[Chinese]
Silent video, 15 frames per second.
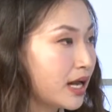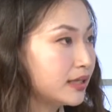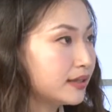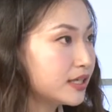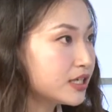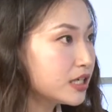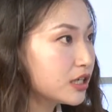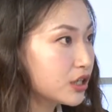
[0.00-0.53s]
那
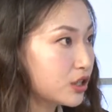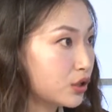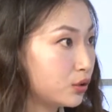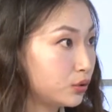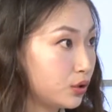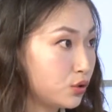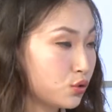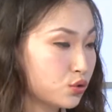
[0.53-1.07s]
这个时候
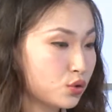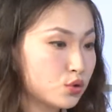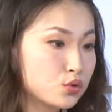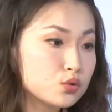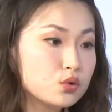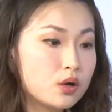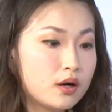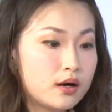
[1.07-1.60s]
呢，就说如
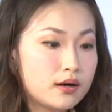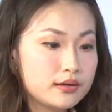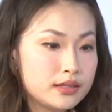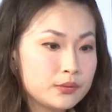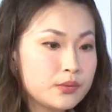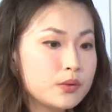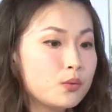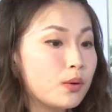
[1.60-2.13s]
果
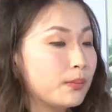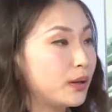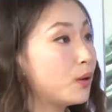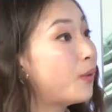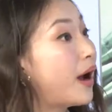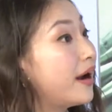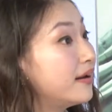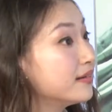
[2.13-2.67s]
因为我们
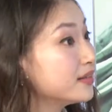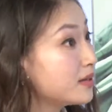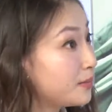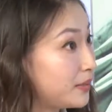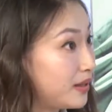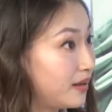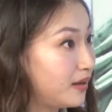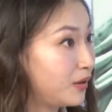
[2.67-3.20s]
华人特
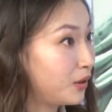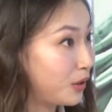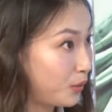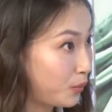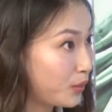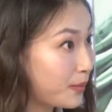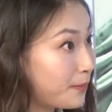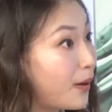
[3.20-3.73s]
别很
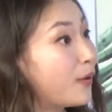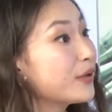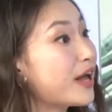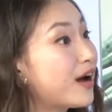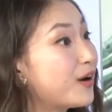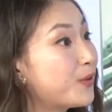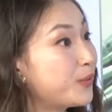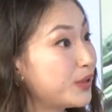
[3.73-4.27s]
会保养，
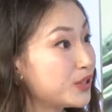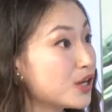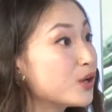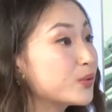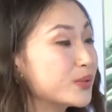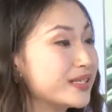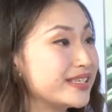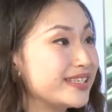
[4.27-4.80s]
会照
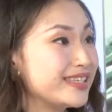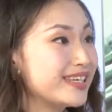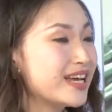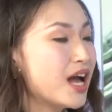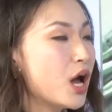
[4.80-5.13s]
顾自己。